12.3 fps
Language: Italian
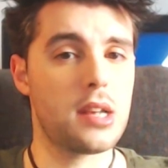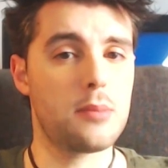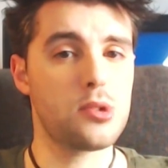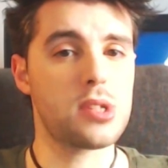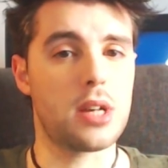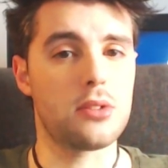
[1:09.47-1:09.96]
era
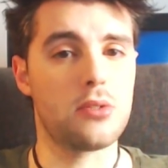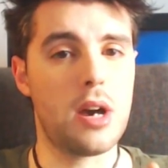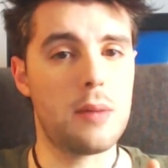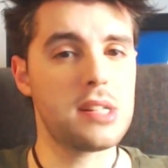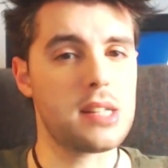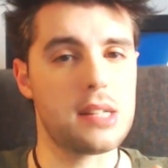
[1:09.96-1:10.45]
mostrato
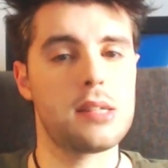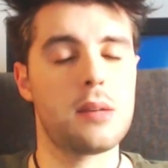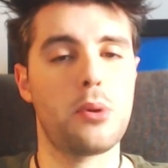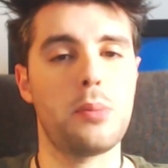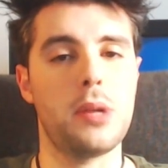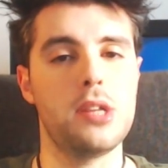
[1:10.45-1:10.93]
abbastanza
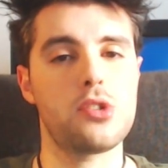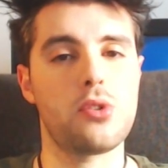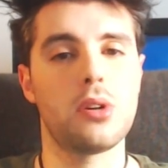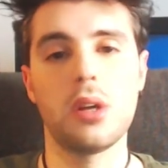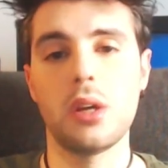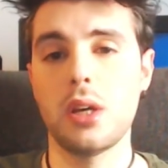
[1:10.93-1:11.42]

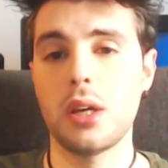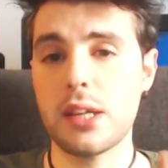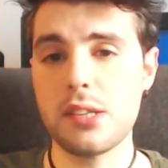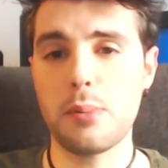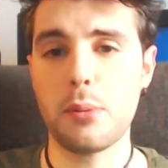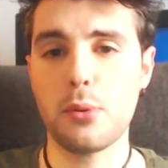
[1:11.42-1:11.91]
propenso. Che
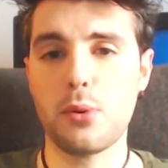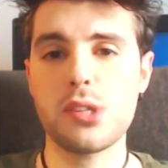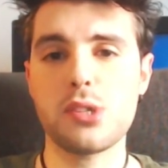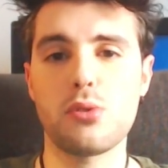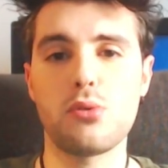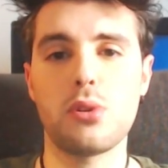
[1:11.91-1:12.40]
sia proprio
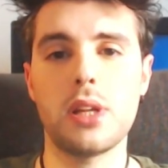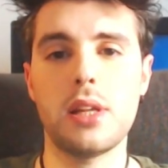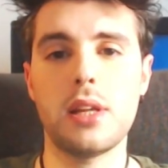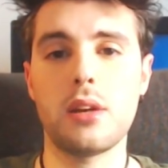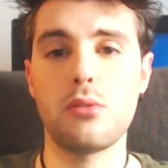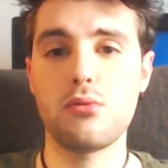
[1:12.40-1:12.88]
questo uno
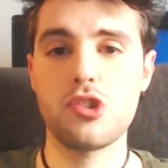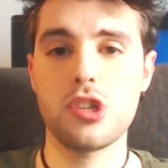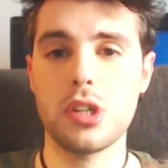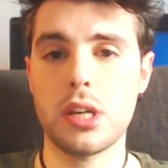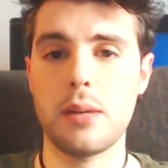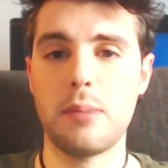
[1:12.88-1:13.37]
degli
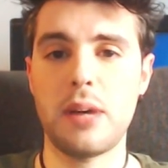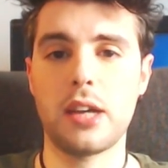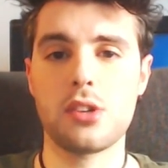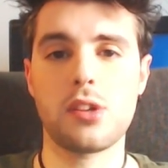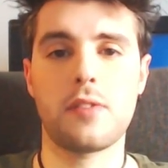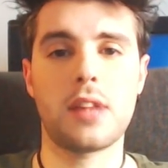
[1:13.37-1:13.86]
annunci che
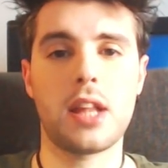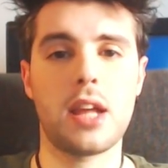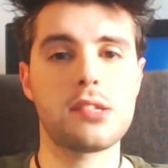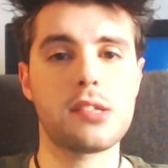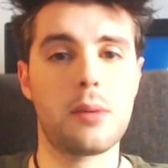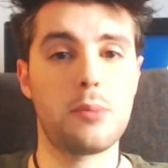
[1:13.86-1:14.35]
Microsoft ha
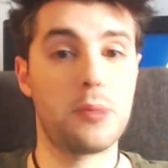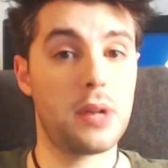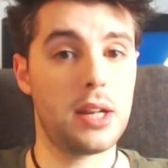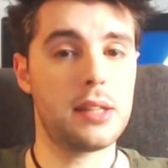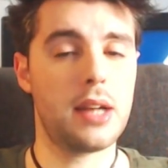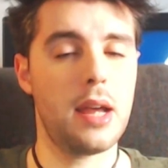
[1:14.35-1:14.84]
in serbo
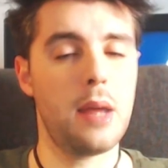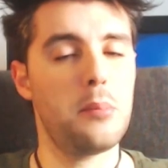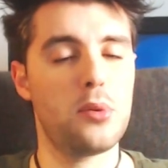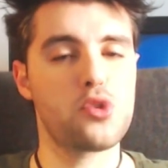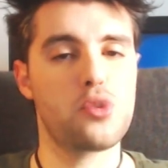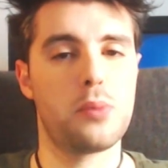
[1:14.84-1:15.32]
per le tre?
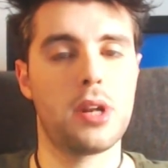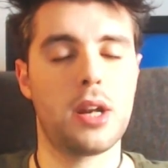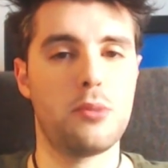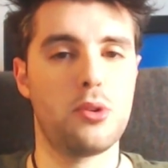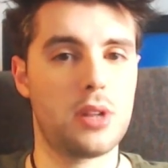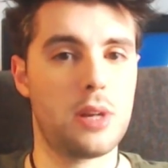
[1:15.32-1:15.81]
Lo
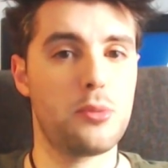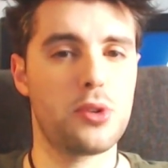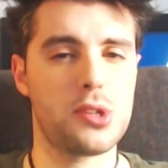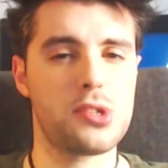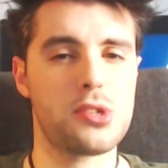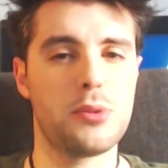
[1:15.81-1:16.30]
scopriremo tra
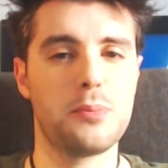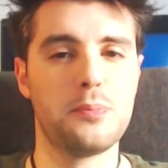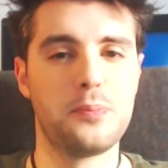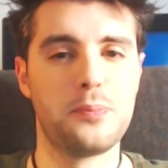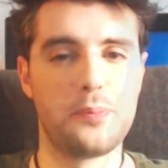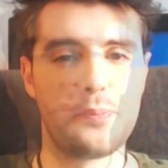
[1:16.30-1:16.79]
pochissimo.
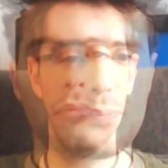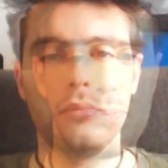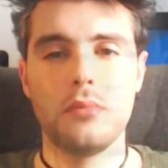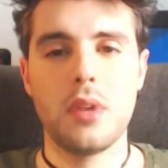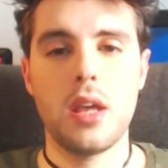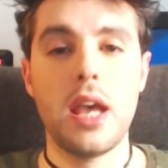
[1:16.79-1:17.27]

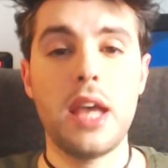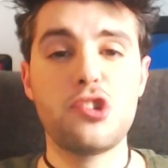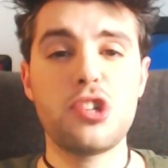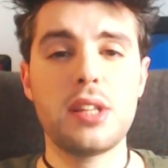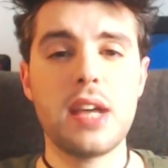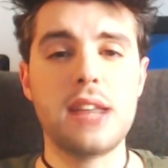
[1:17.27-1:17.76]

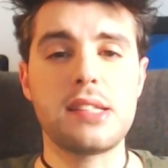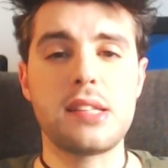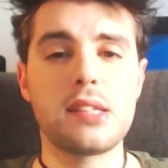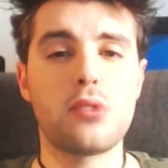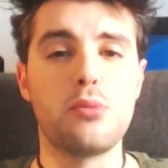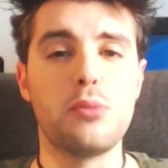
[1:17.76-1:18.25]
Agent è
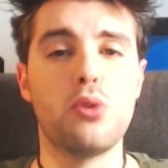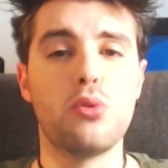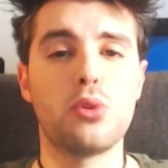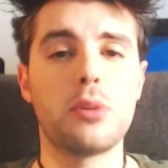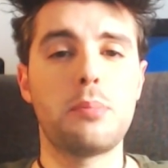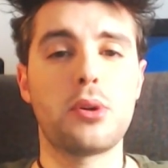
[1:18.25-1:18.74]
senza dubbio
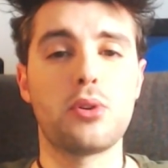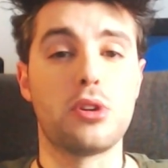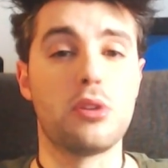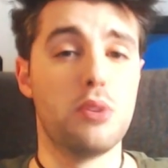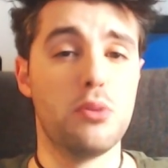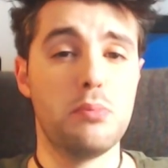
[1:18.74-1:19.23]
uno dei
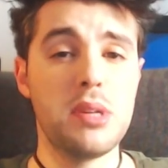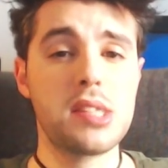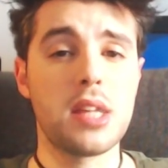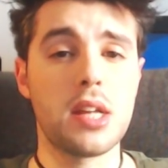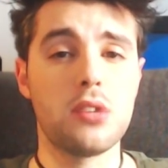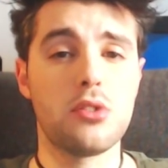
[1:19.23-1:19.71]
prodotti più
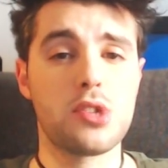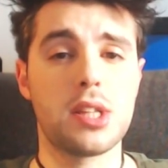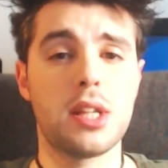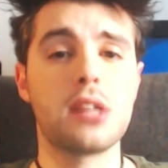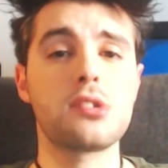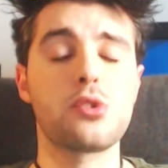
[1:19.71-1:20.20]
misteriosi
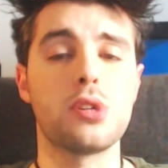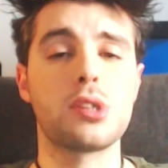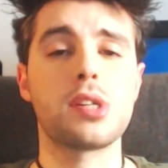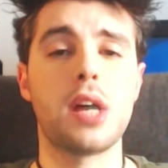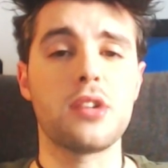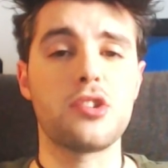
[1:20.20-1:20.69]
della
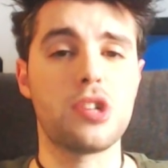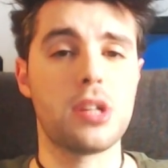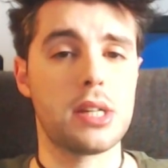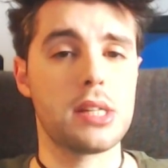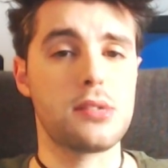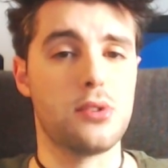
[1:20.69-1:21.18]
scorsa
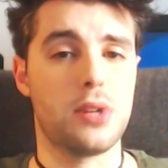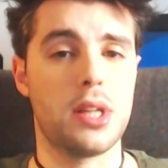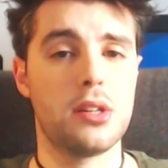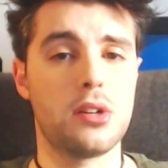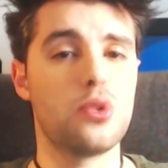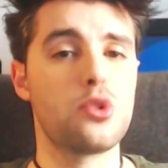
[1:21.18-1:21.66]
generazione
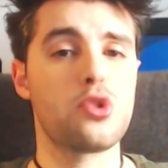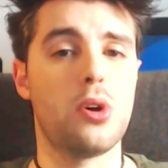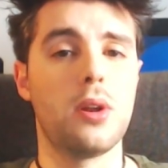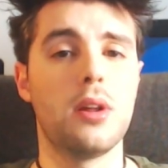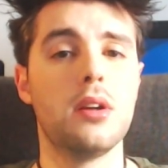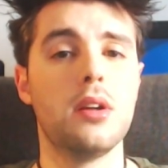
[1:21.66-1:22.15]
di
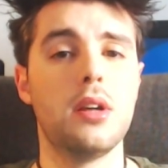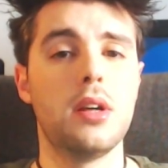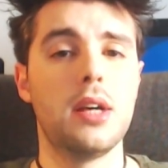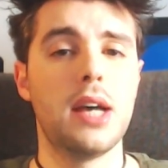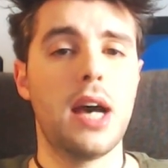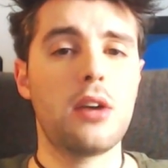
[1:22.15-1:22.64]
console
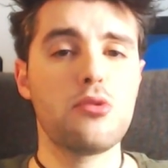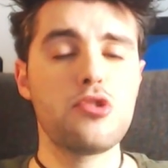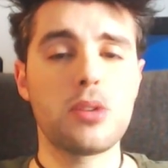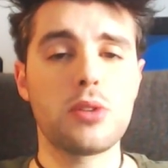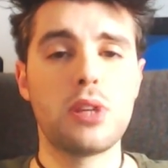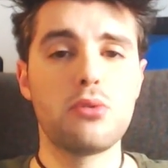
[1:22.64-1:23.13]

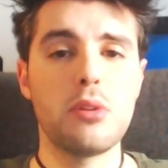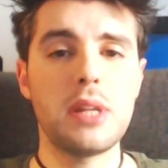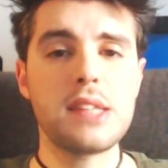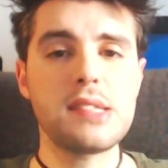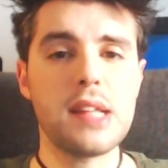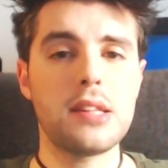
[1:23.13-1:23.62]
annunciato nel
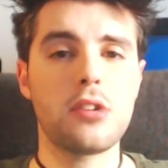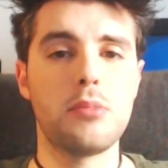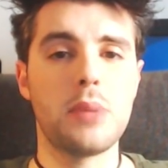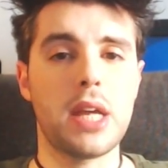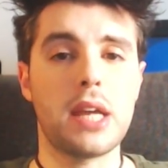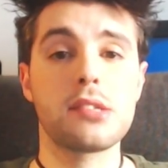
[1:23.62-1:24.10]
2007
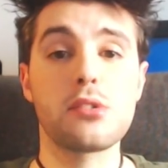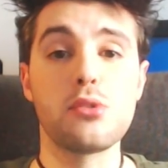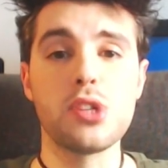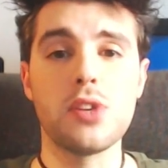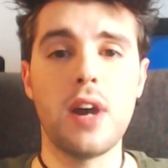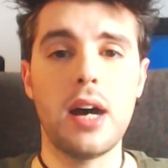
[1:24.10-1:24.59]
come
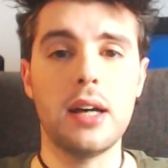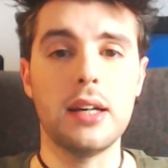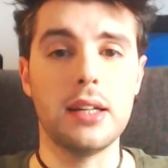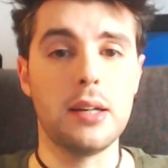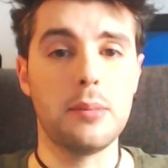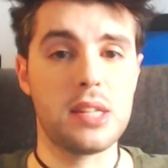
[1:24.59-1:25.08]

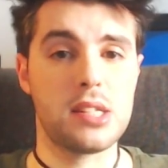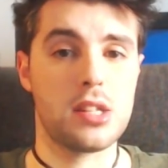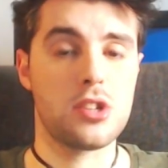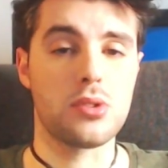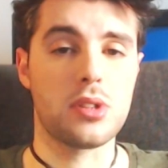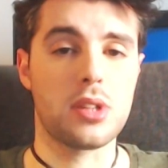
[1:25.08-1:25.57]
esclusiva uh,
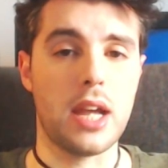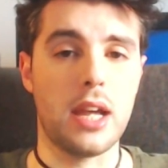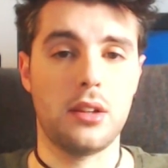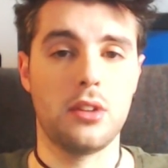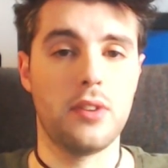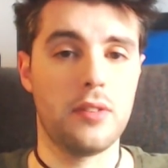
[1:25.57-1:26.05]
PlayStation 3.
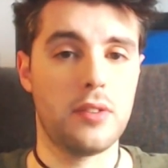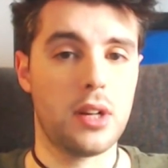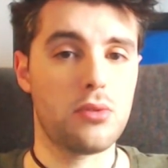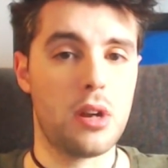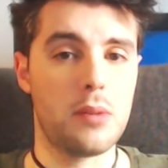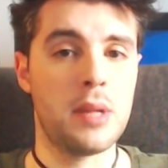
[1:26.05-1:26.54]
Doveva
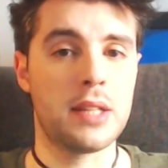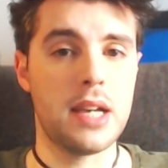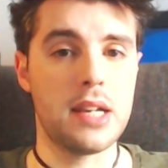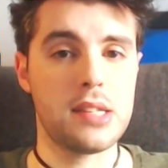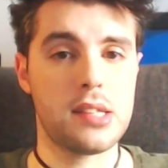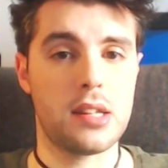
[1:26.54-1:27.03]
naturalmente
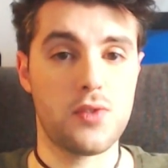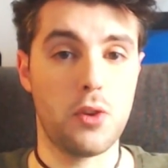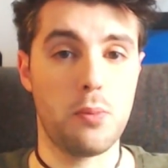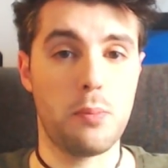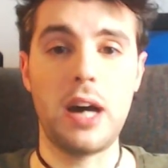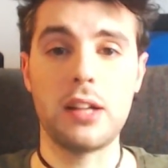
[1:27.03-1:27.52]
essere
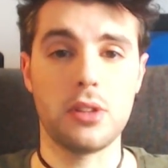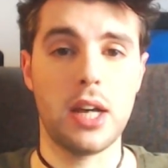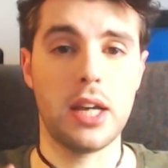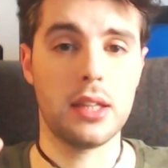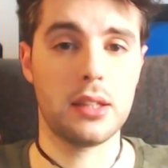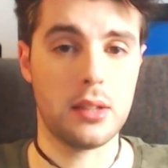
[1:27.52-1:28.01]
sviluppato
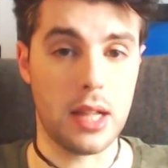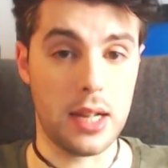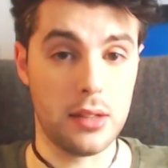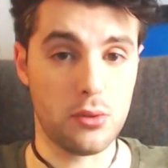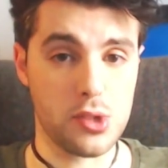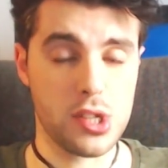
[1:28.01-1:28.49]
dai
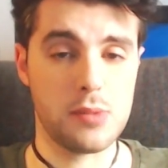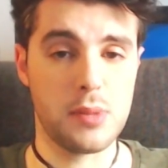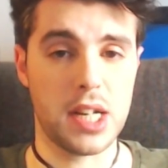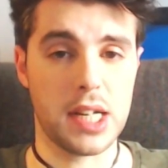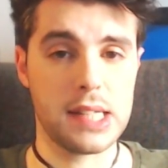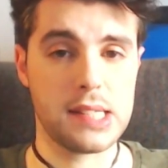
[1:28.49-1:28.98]

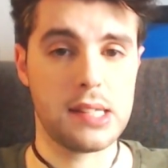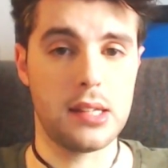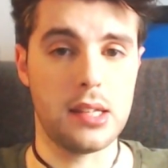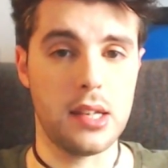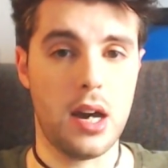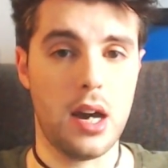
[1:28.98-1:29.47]
talentuosissimi ragazzi
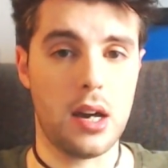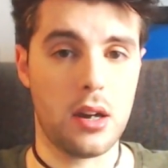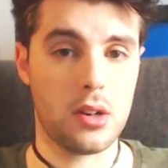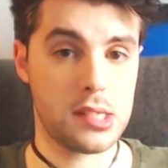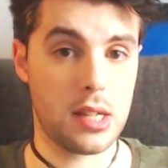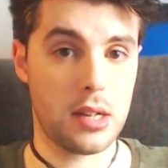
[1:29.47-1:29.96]
di uh,
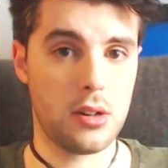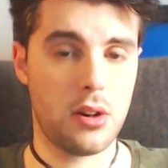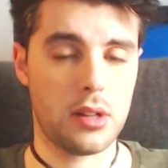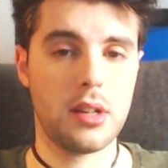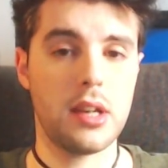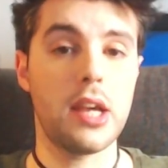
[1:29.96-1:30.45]
Rockstar
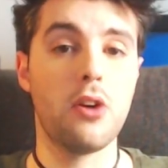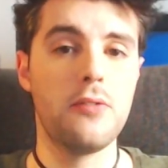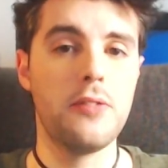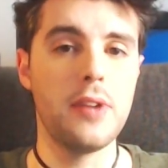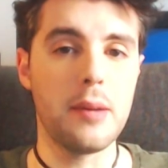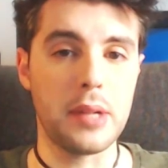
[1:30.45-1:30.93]
North e
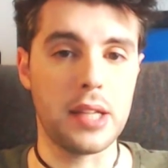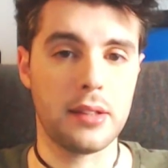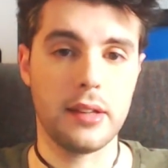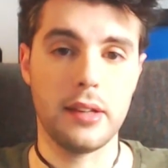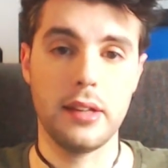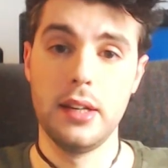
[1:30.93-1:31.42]

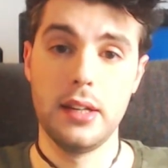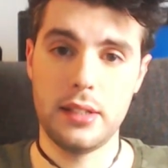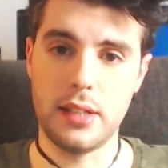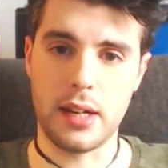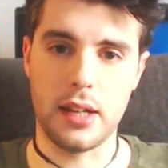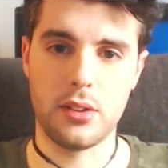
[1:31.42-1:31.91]
ovviamente
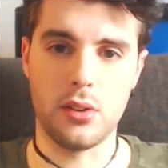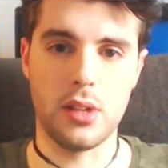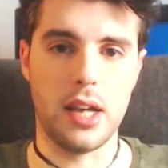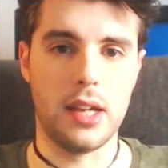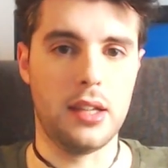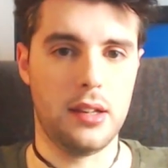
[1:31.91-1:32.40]
diretto
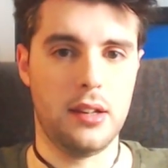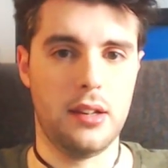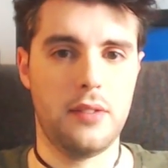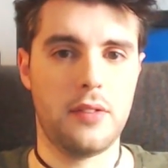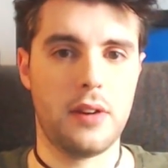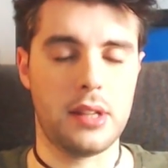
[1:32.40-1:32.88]
dai
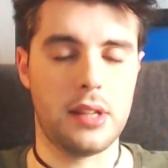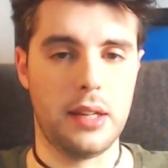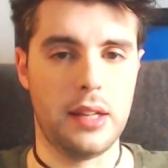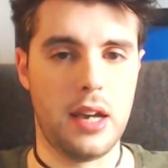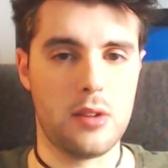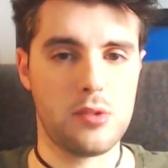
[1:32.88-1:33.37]
eh,
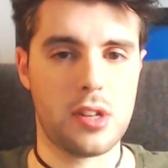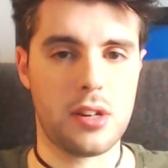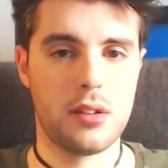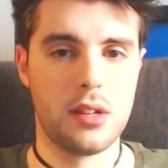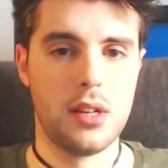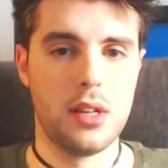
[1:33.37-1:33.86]
fratelli Hauser.